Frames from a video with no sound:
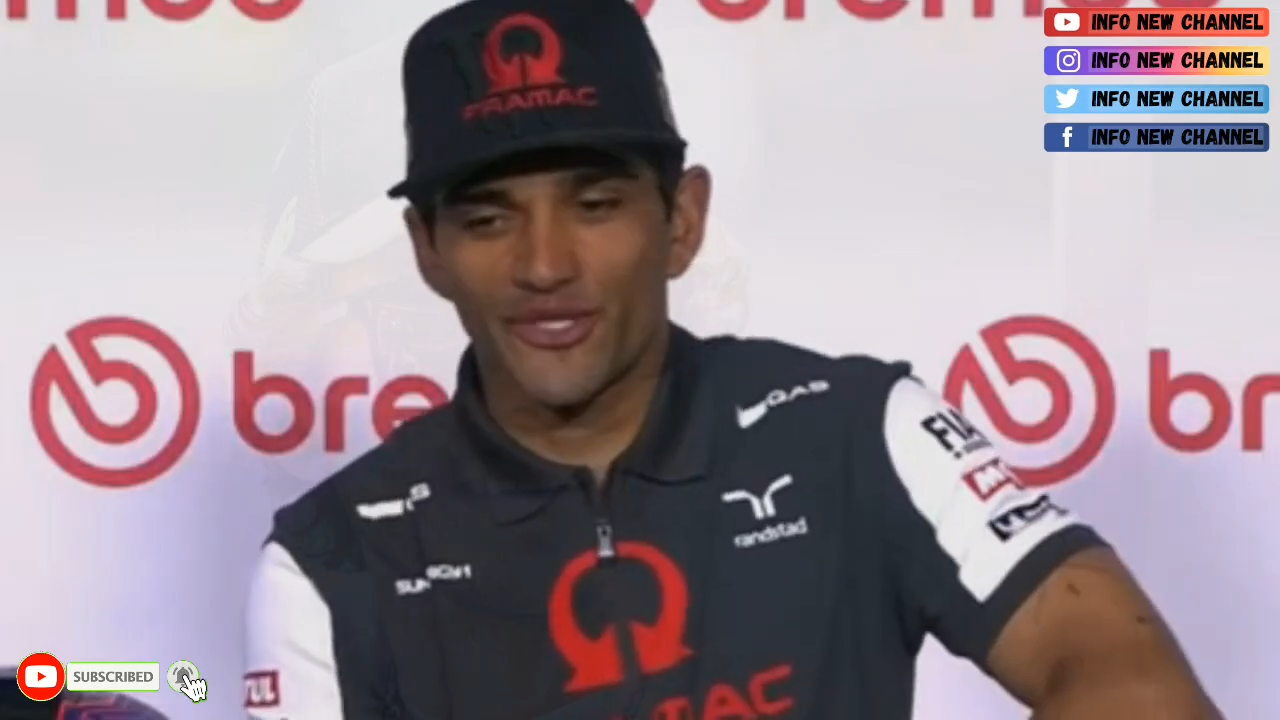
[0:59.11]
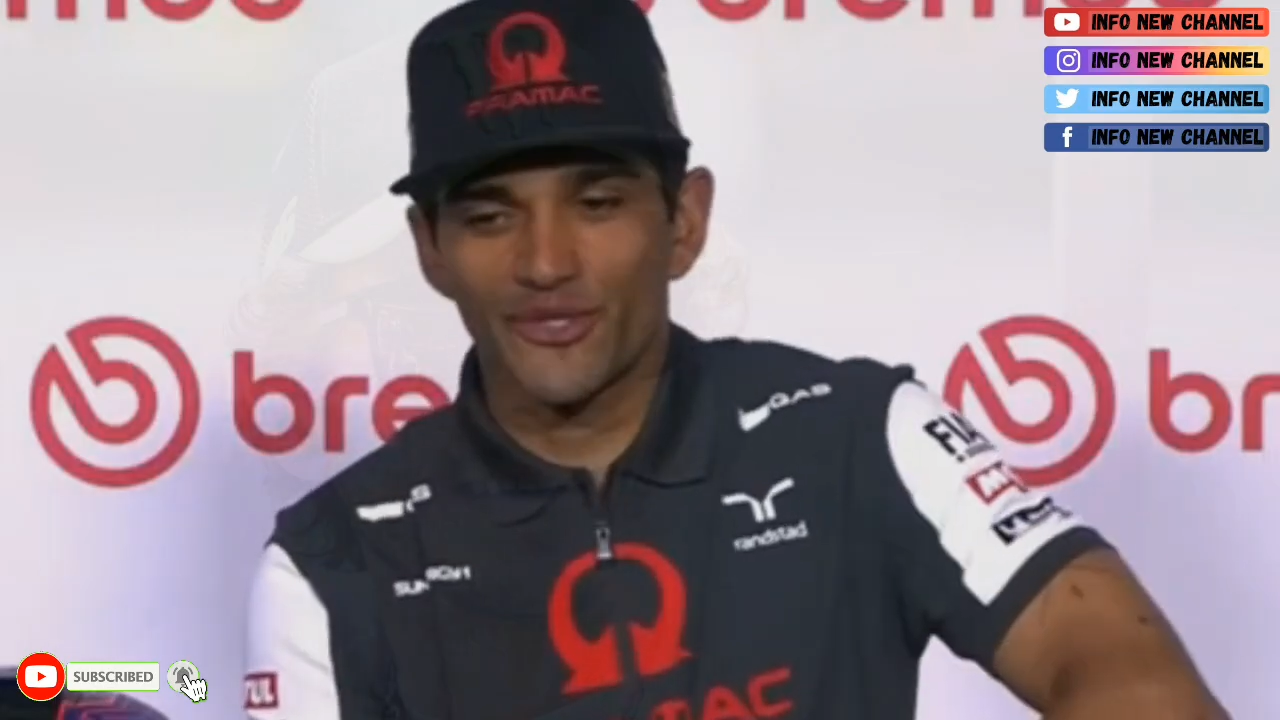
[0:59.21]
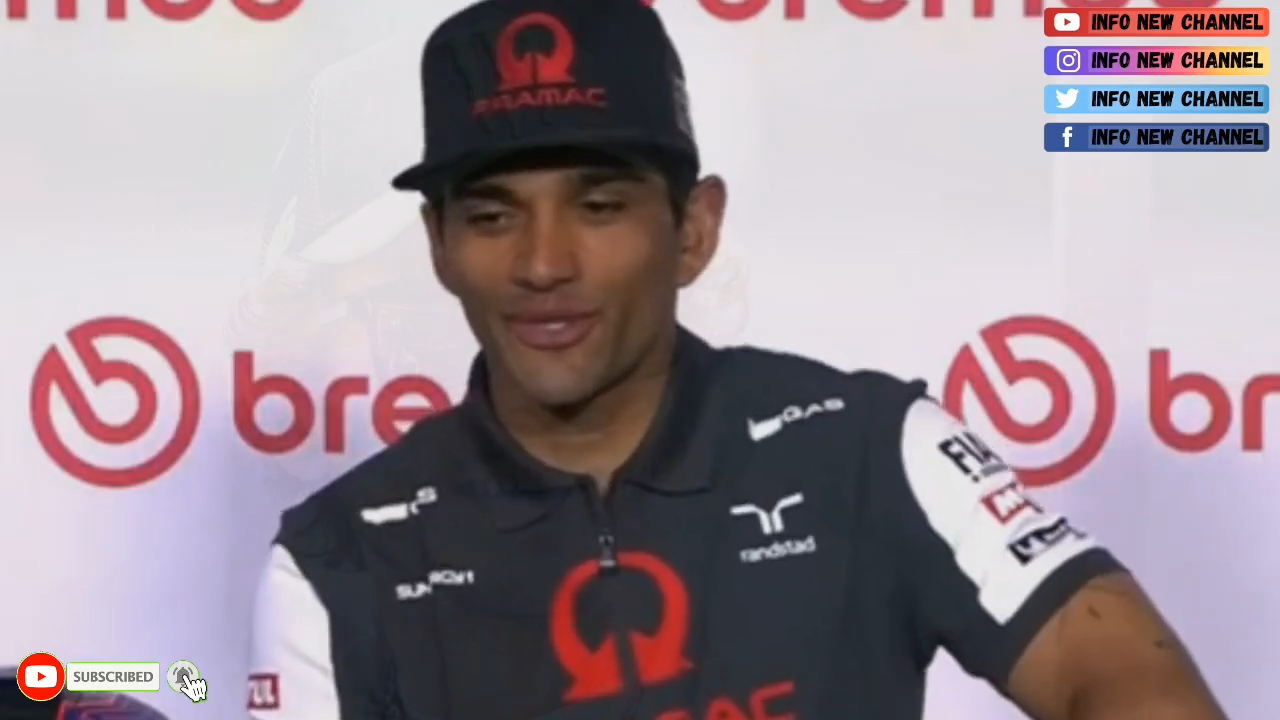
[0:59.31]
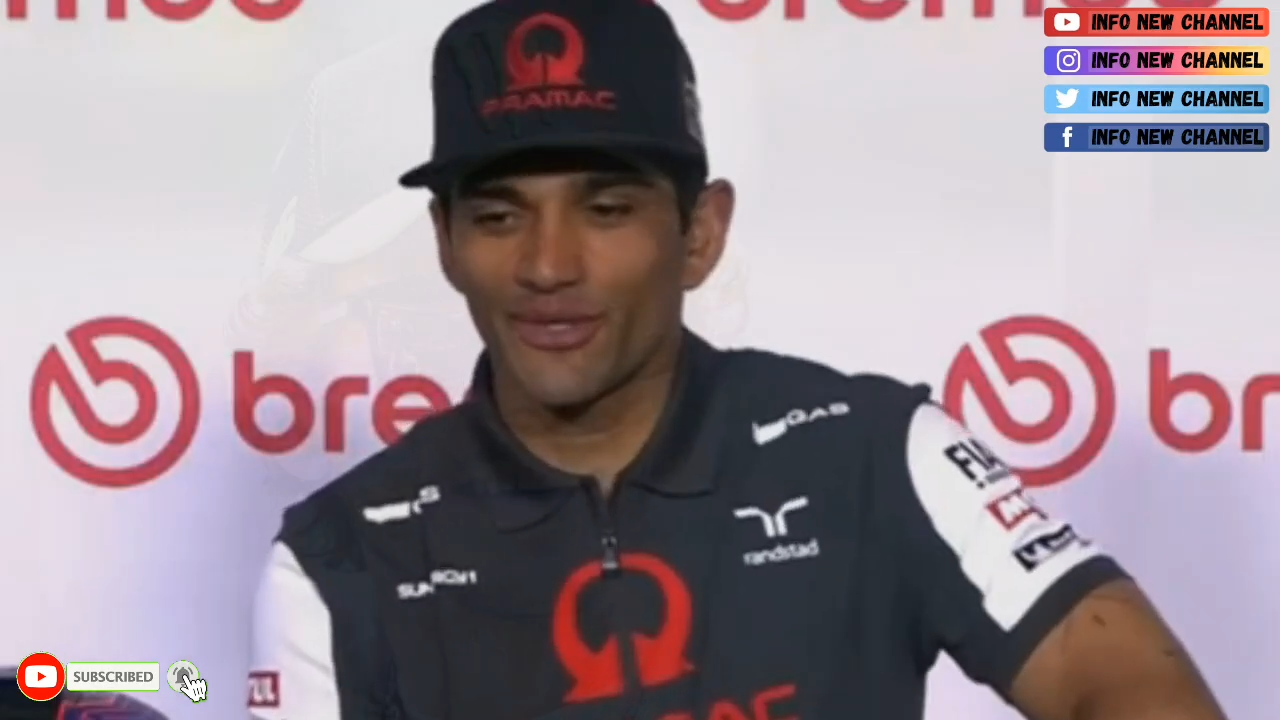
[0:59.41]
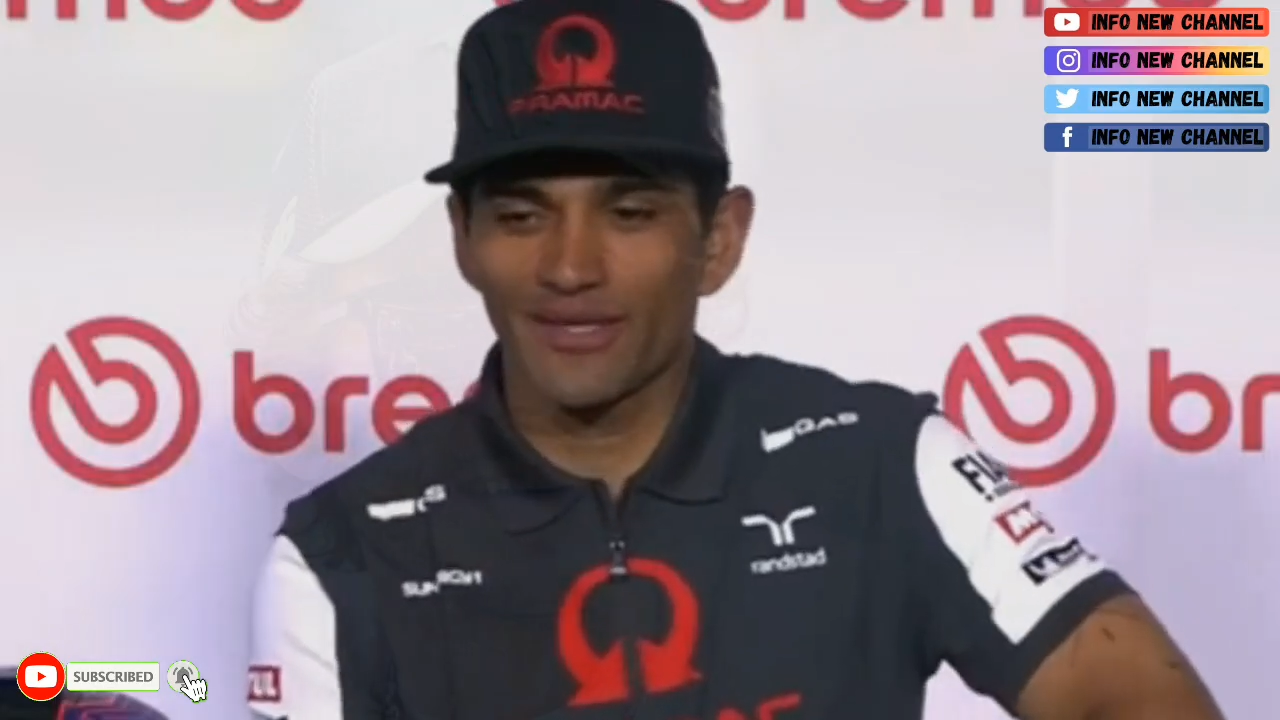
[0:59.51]

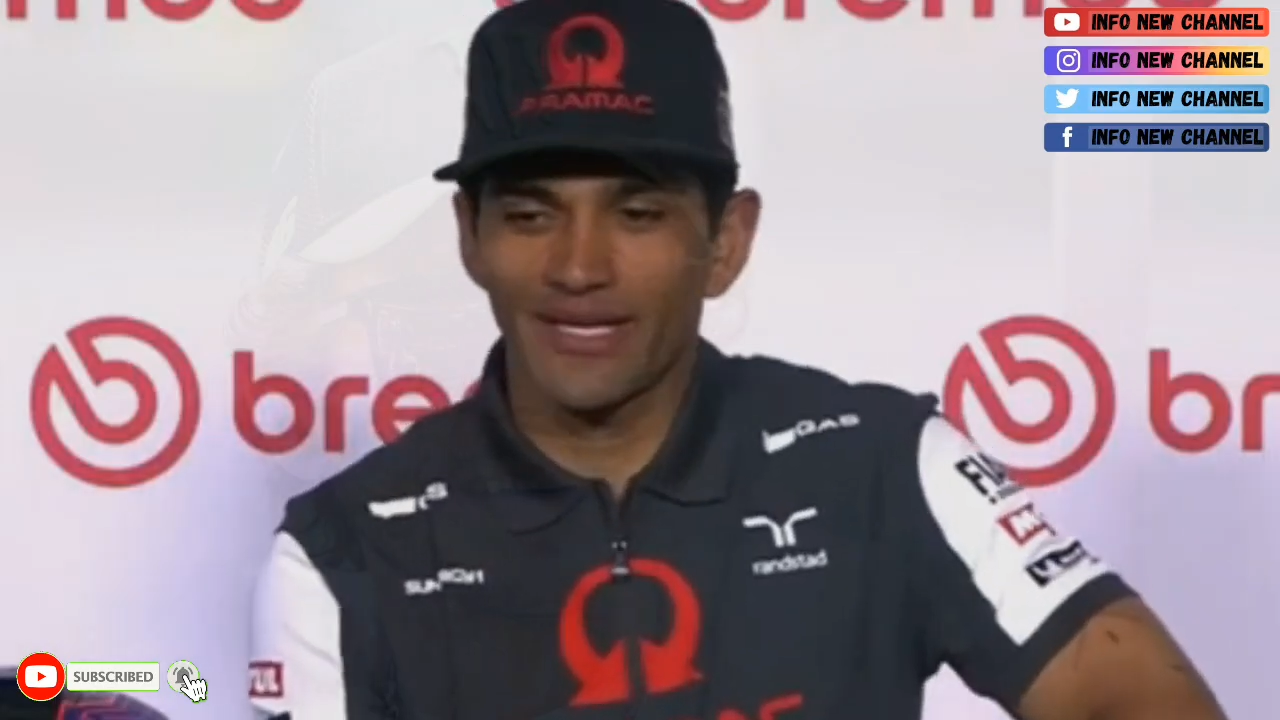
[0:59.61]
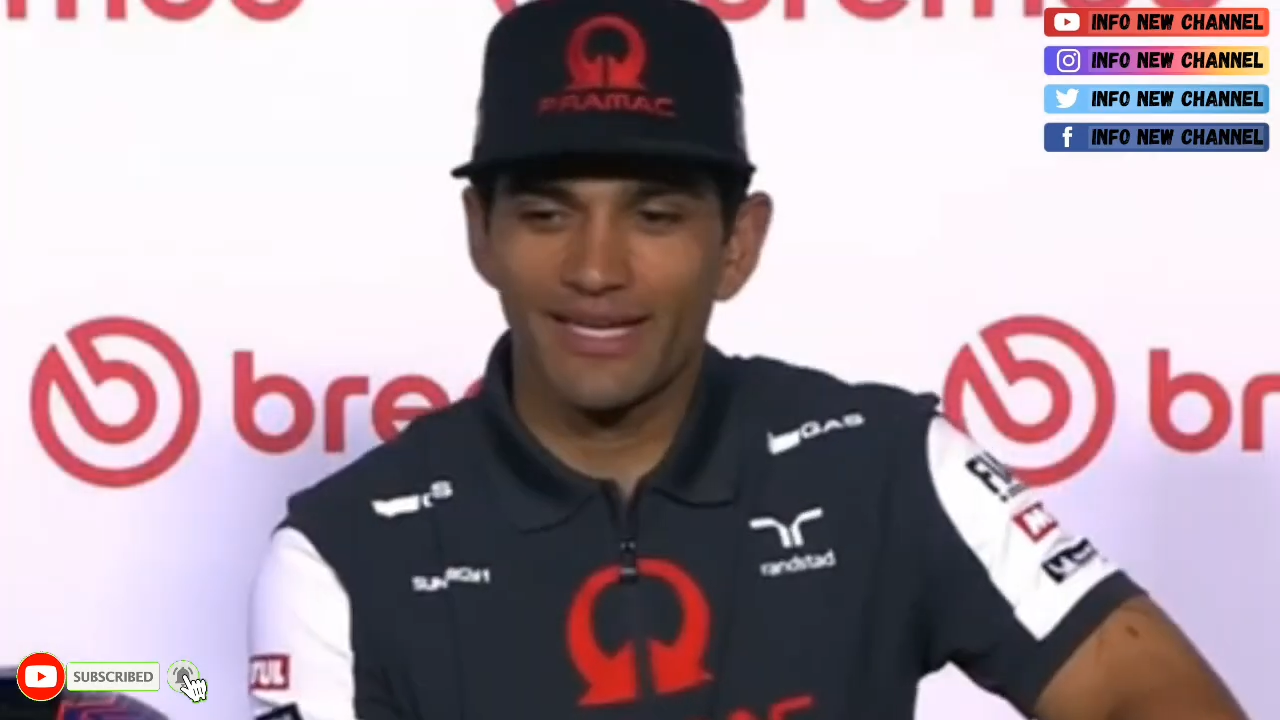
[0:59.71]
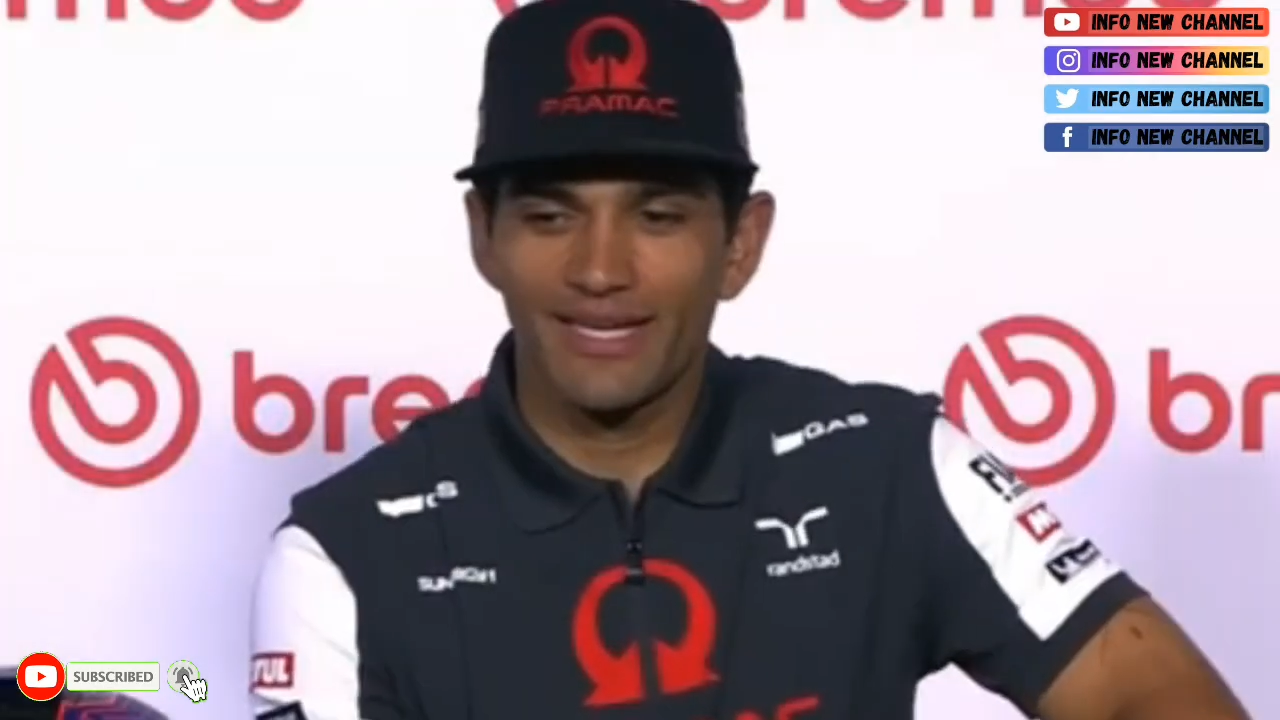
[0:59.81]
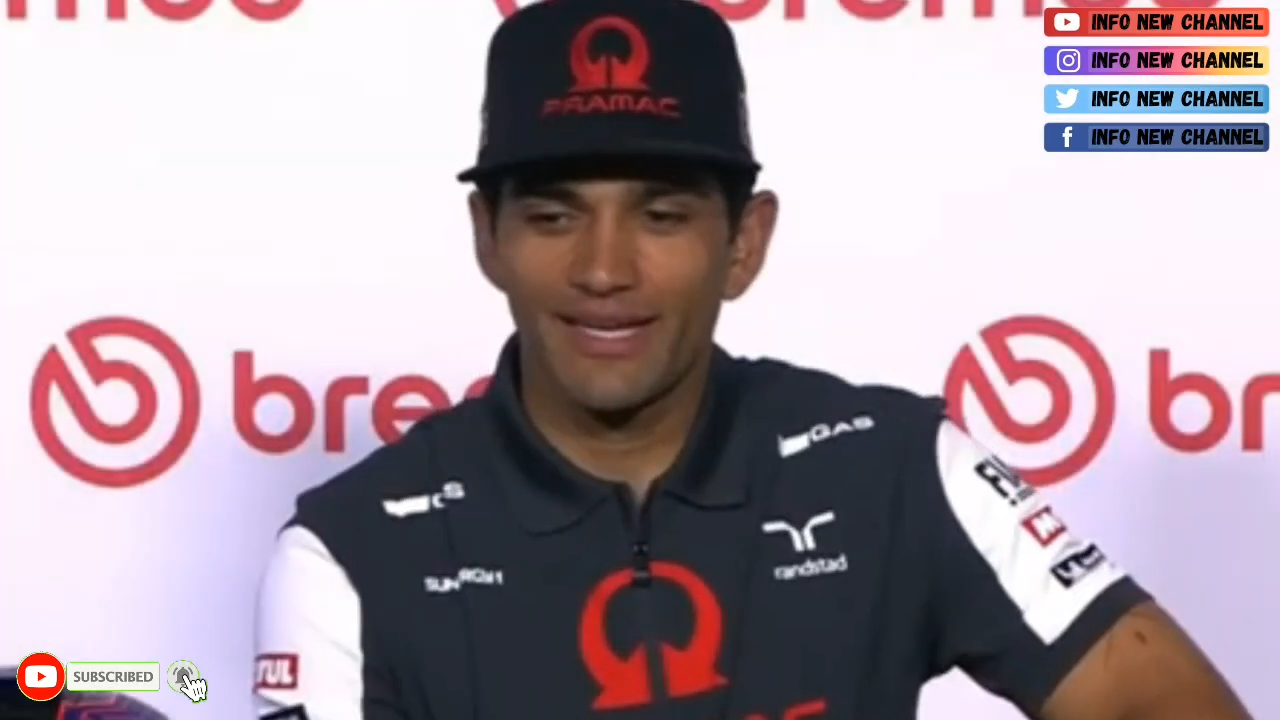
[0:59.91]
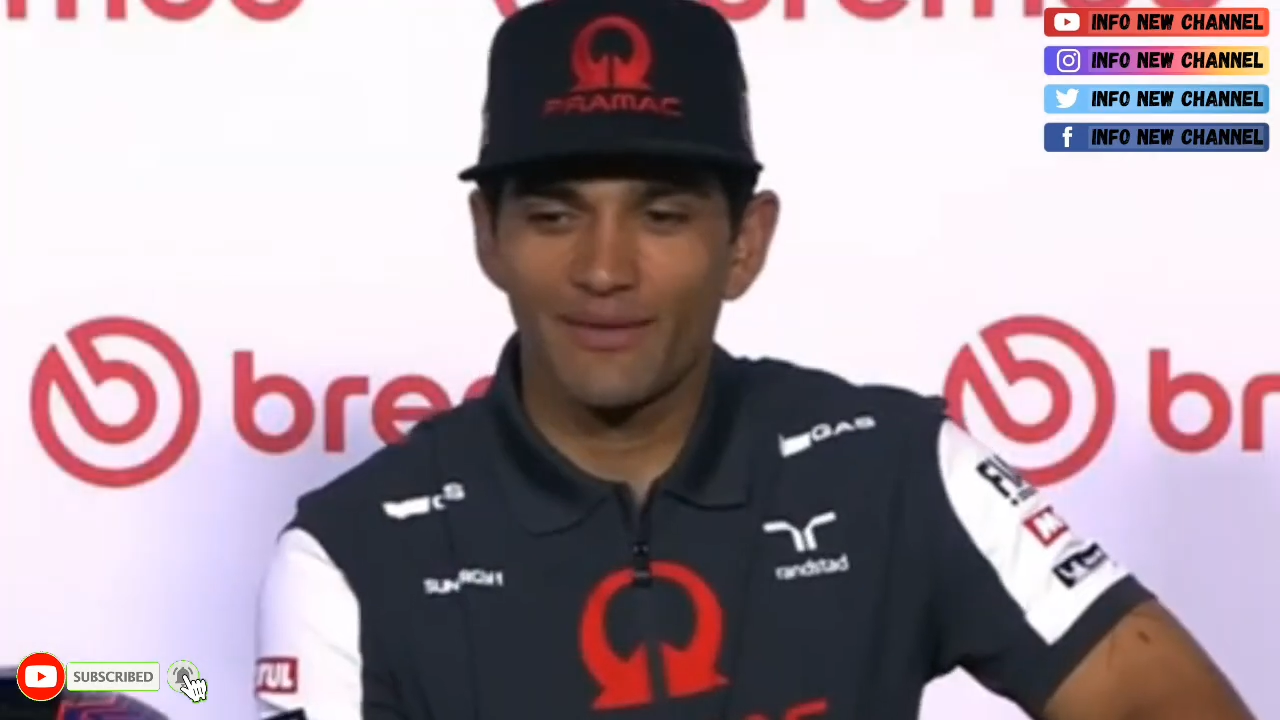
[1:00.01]
kemudahan.